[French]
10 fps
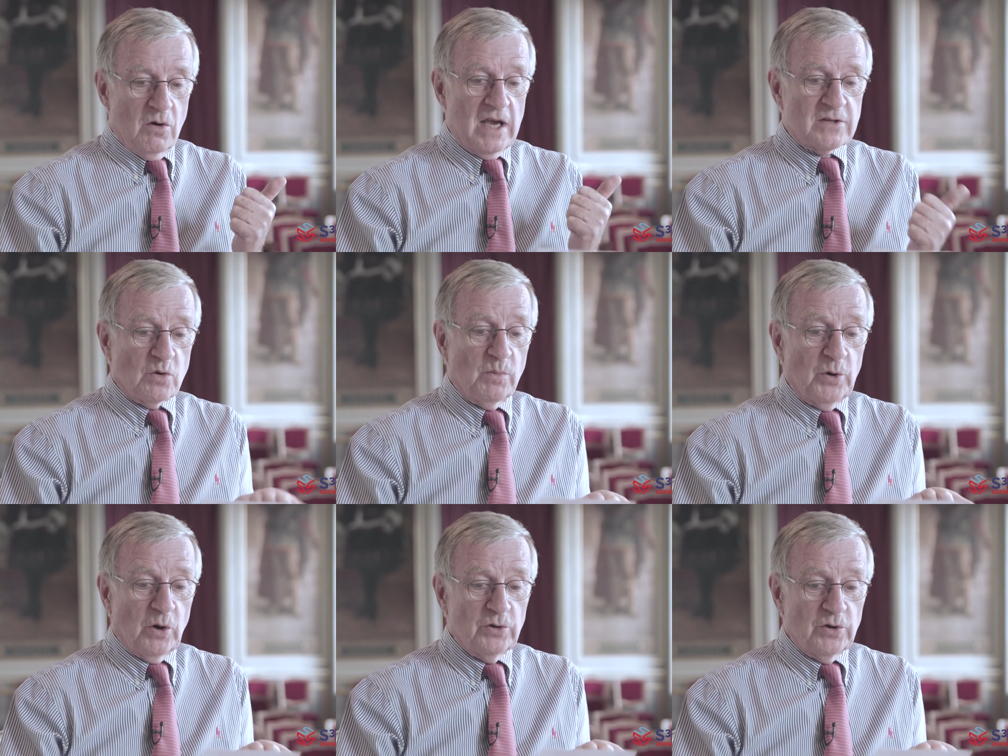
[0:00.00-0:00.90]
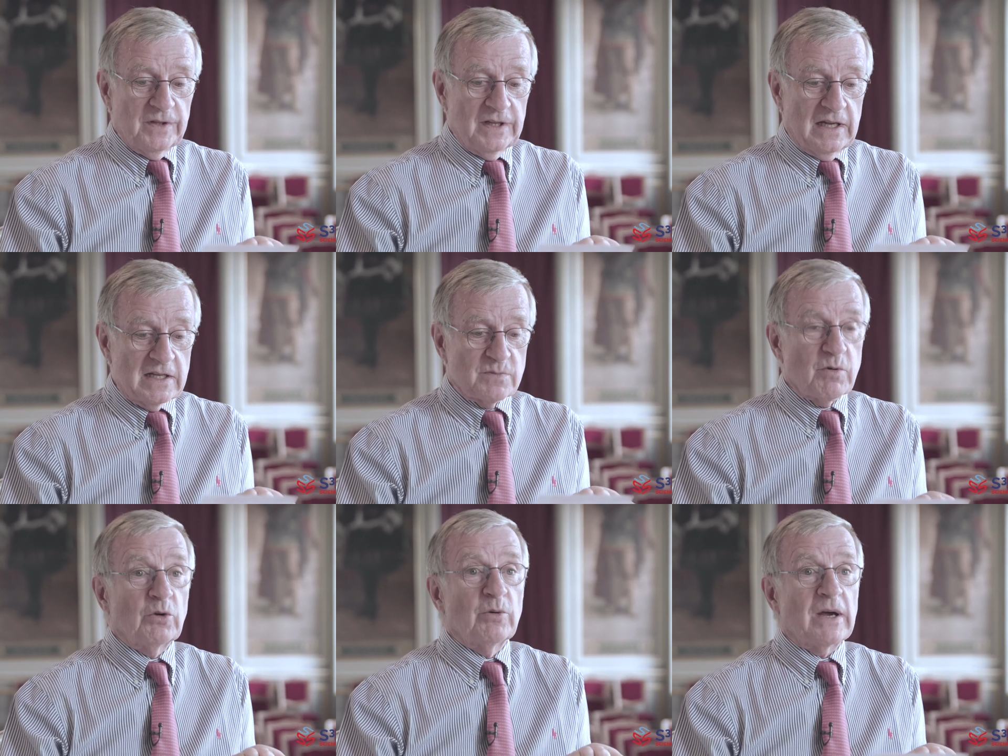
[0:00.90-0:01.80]
Est-ce qu'on peut redonner
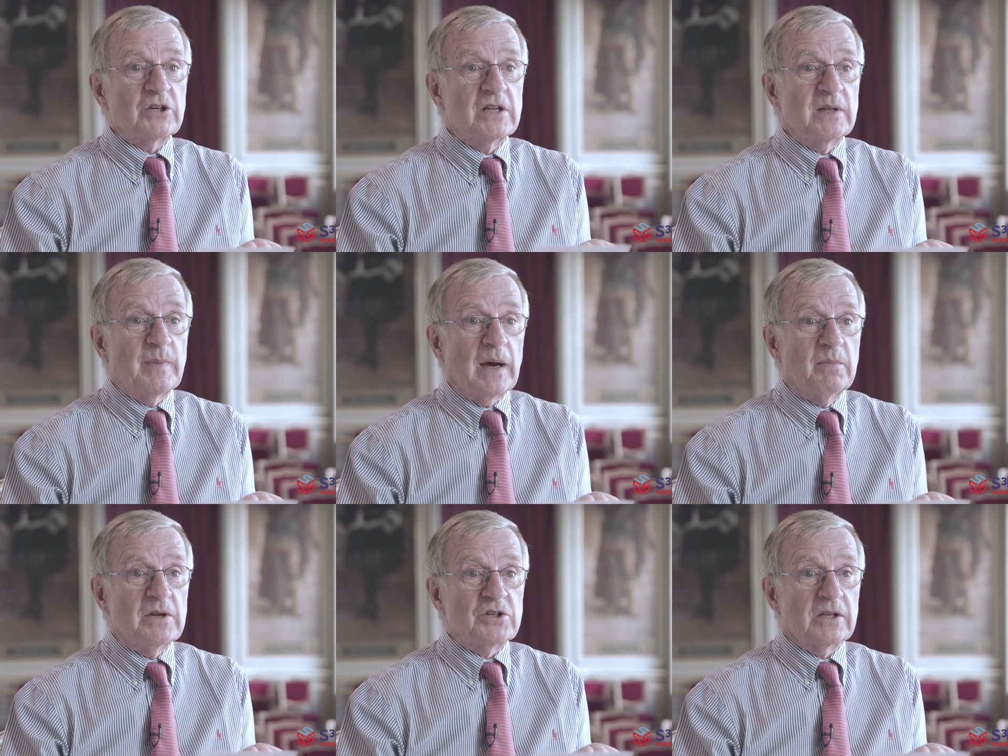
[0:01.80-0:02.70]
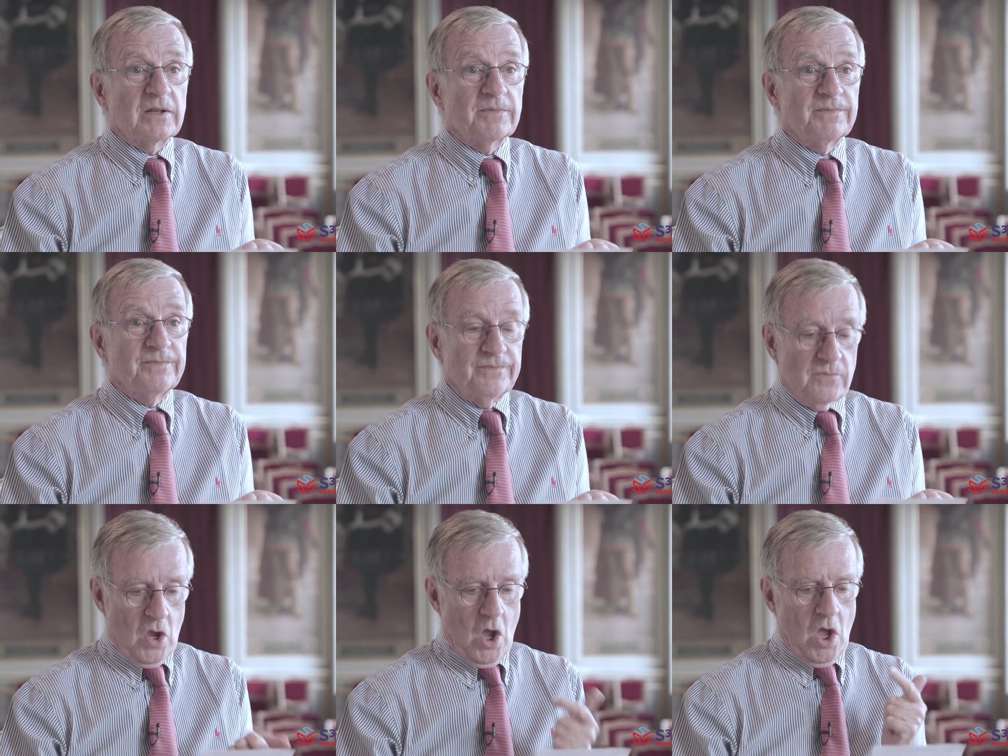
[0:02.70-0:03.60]
l'espoir de marcher à des paraplégiques
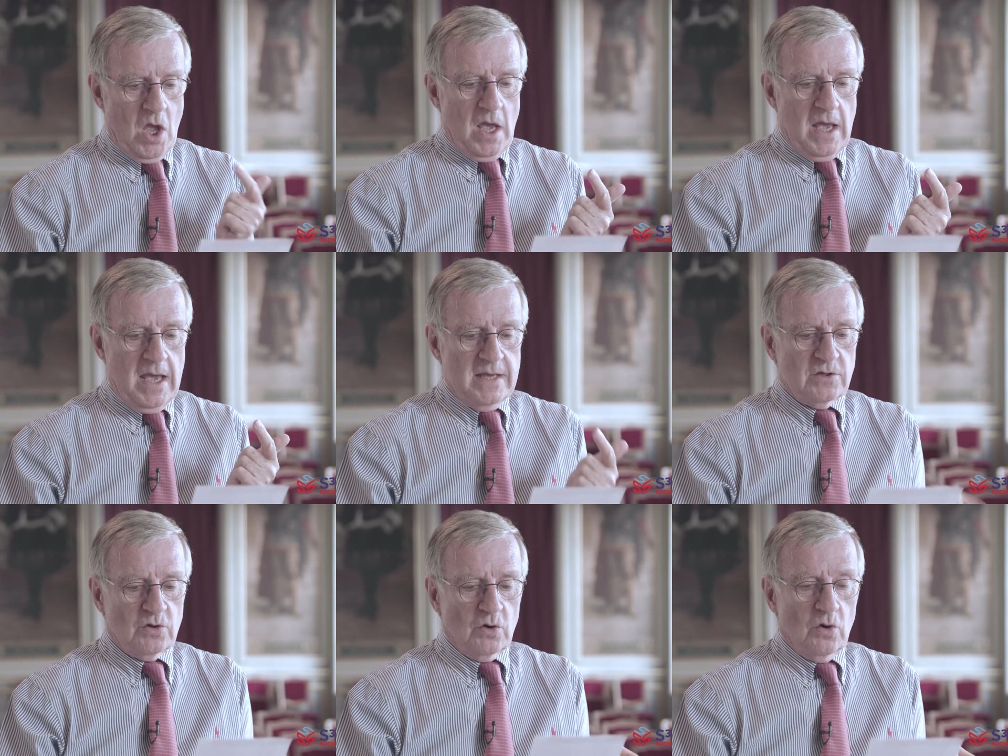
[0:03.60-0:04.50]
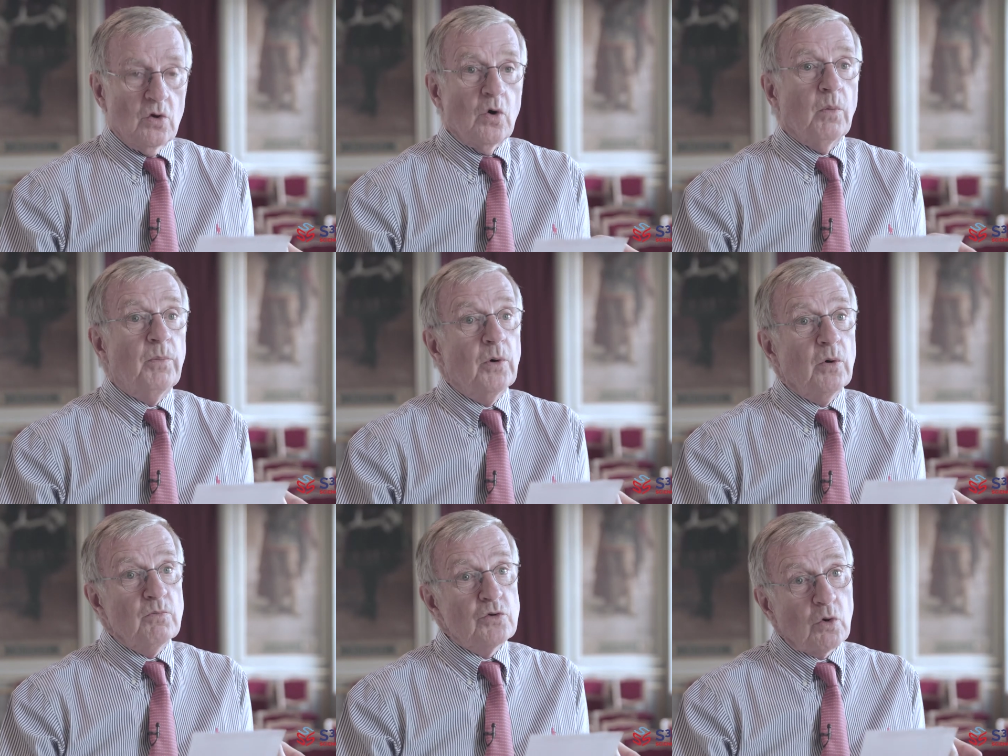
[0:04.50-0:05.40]
Est-ce qu'on
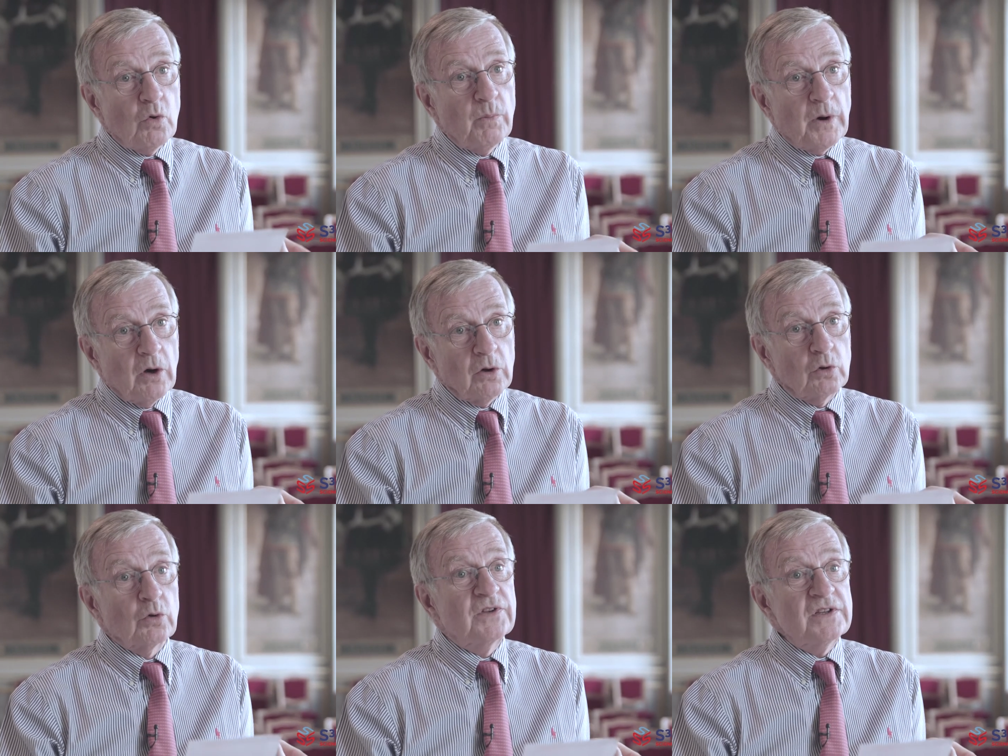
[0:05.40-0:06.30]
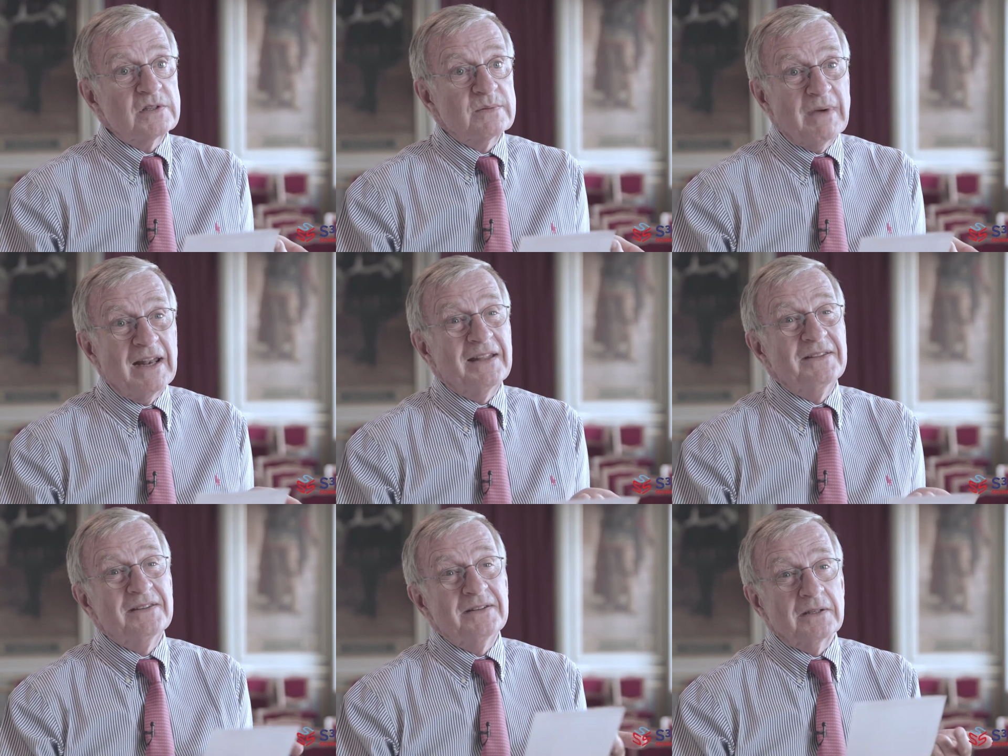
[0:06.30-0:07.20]
peut mieux comprendre l'autisme,
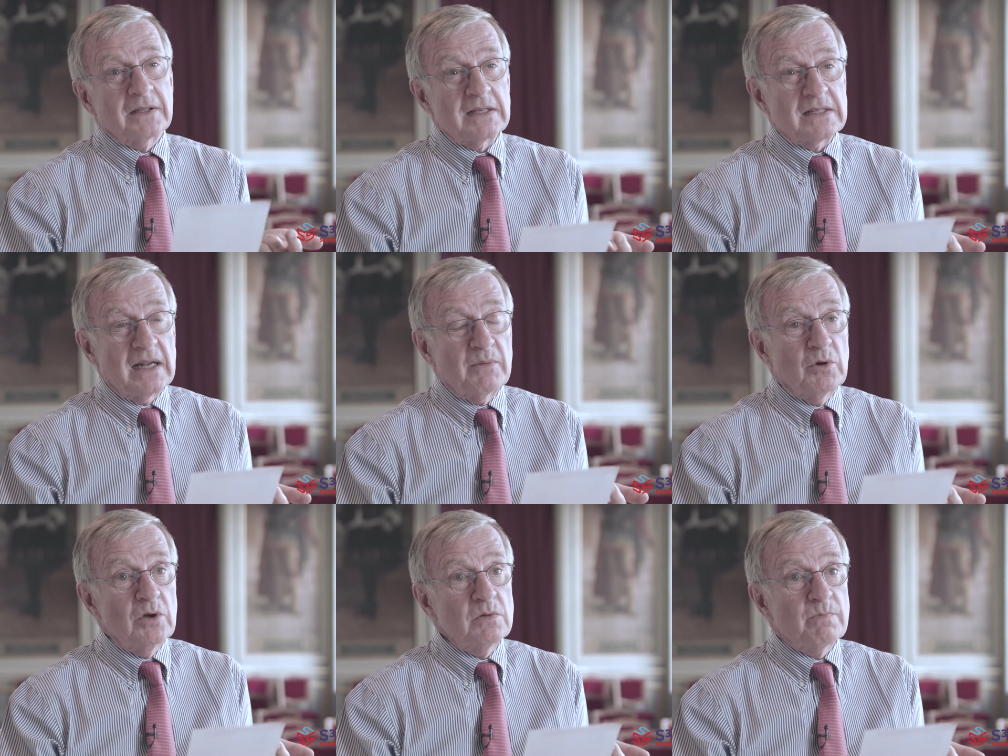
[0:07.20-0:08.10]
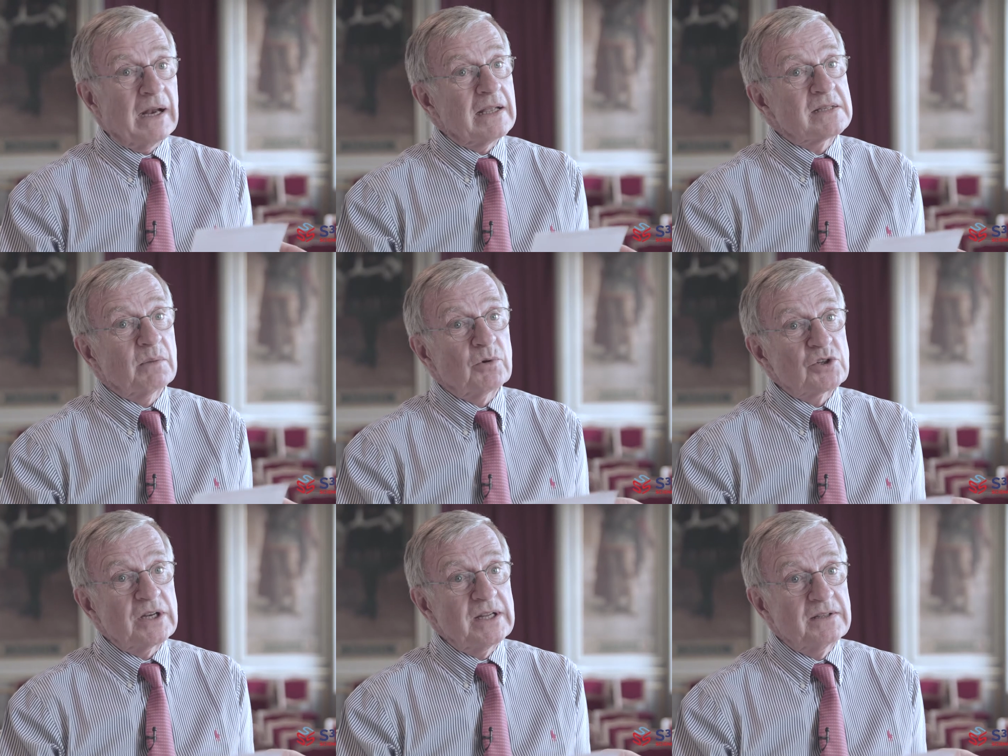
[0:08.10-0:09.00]
maladie très à la mode, par la simple
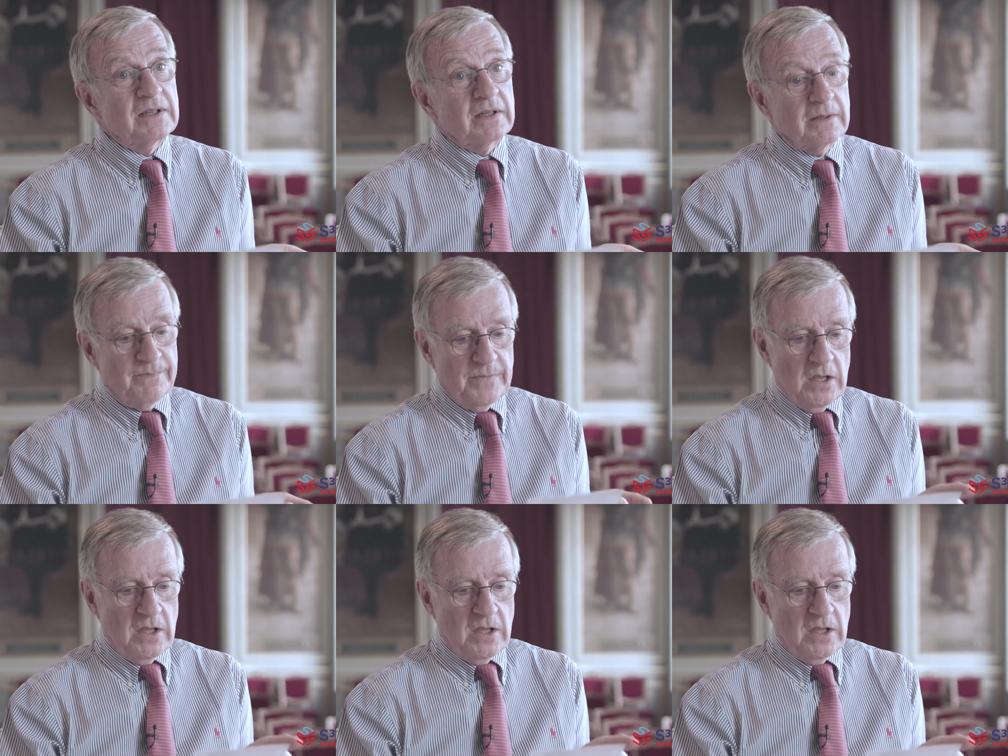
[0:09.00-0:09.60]
génétique